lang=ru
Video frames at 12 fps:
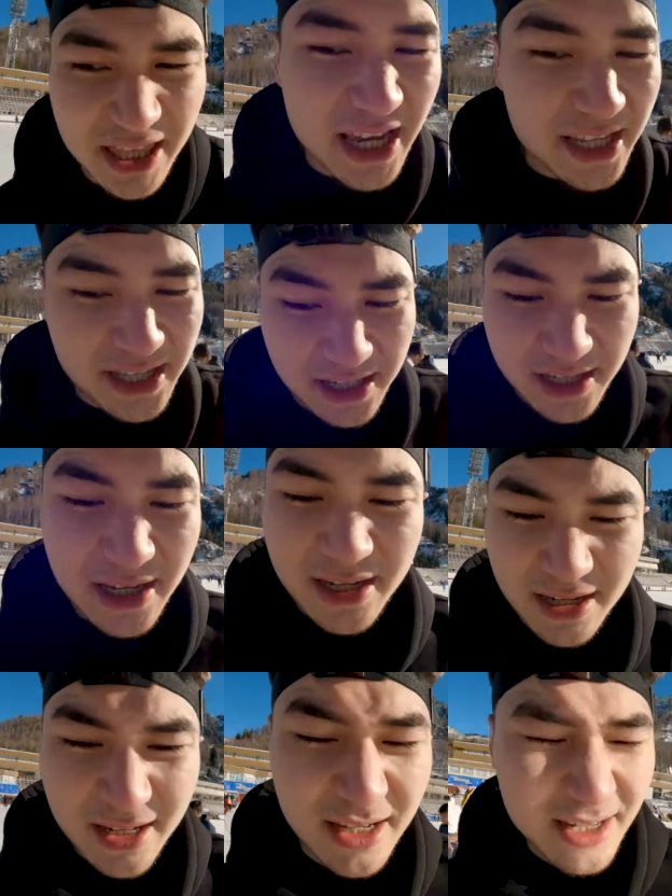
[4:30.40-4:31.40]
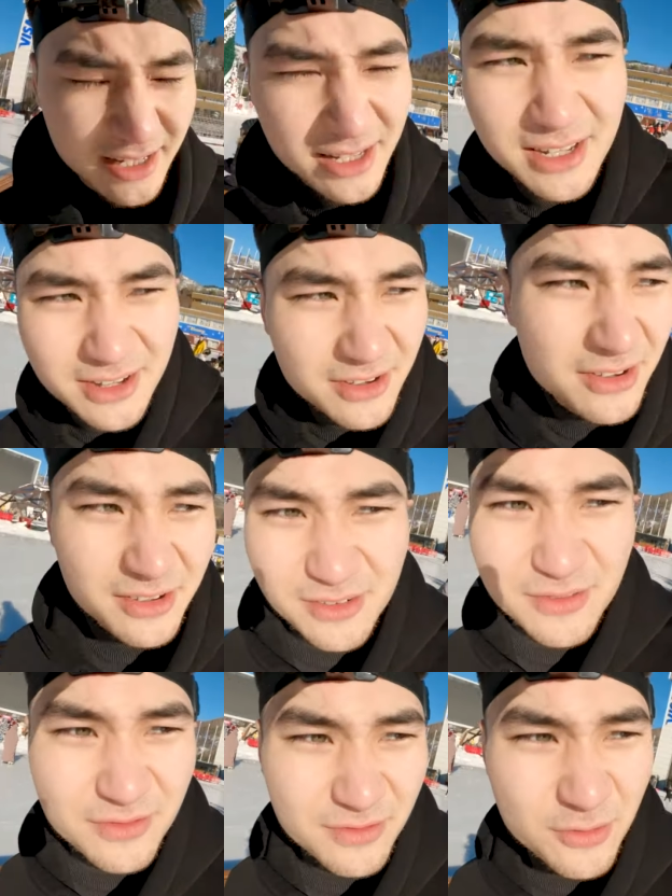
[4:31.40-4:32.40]
катаетесь?
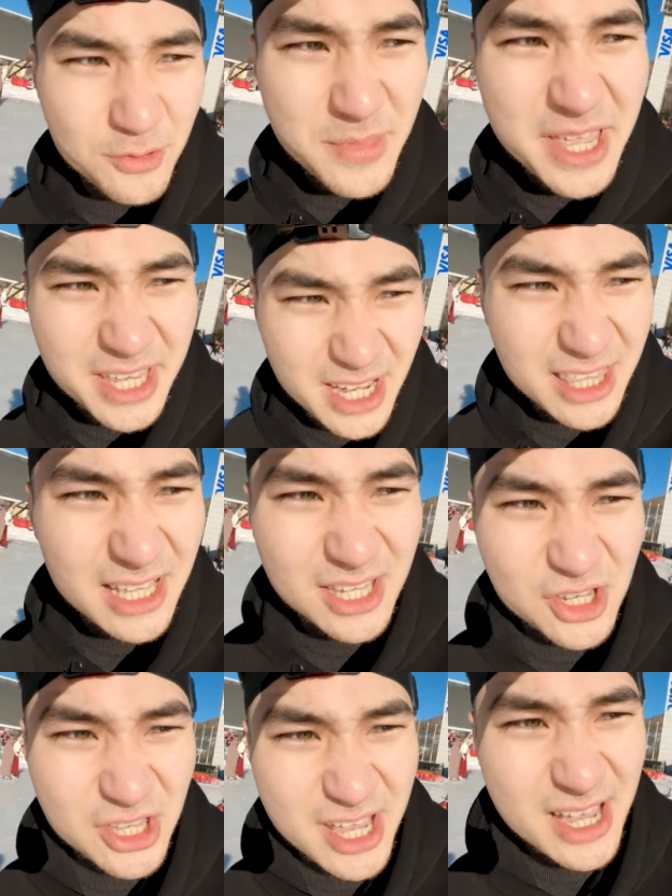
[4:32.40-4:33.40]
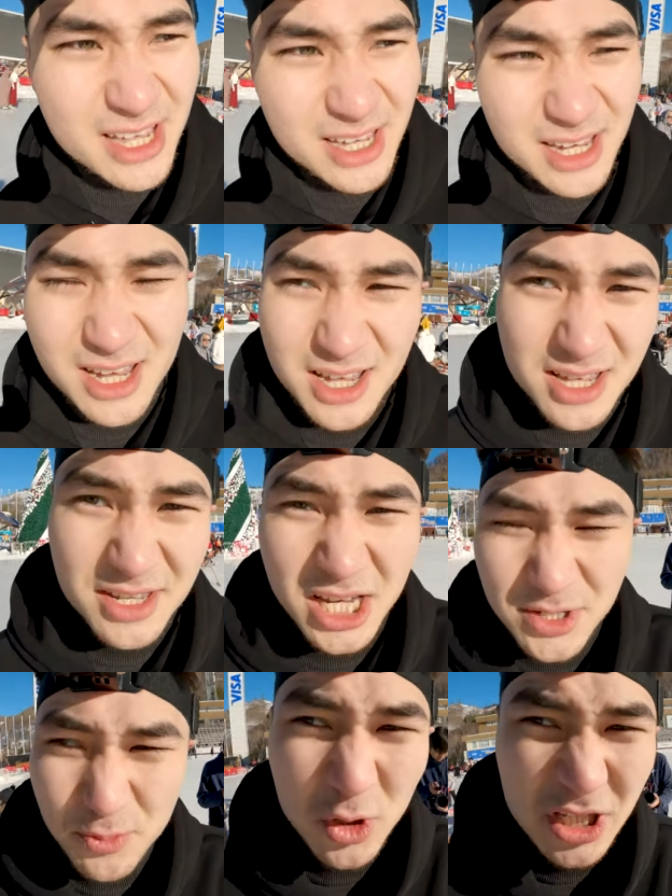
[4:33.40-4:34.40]
Вы умеете кататься же, да?
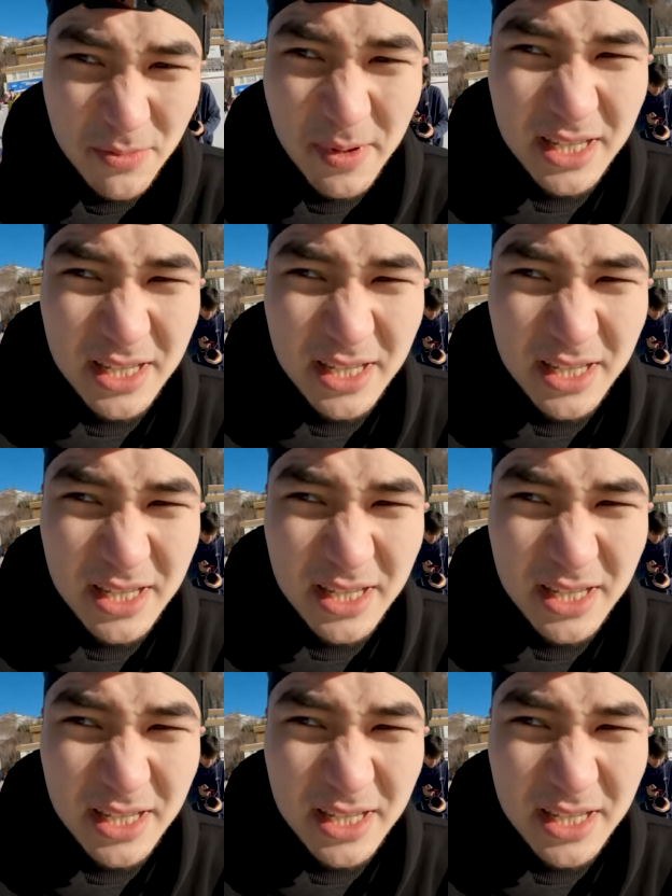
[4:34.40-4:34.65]
Сейчас просто,